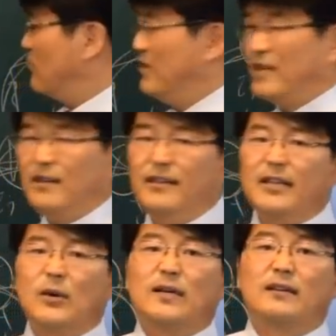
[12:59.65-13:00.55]
문제를
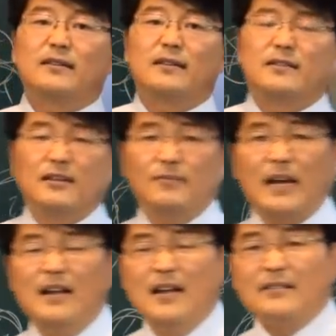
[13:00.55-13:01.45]
일으키고 그런 것은 전혀
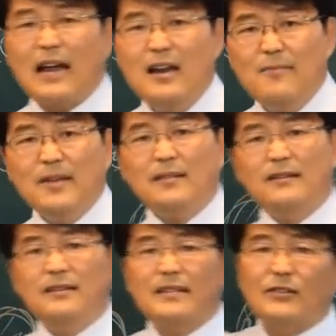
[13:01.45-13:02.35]
없다. 살면서
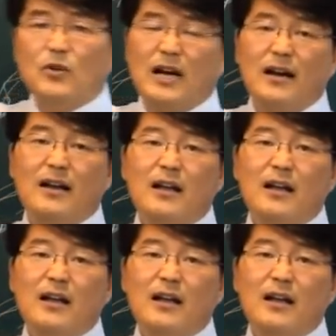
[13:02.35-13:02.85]
이 사주가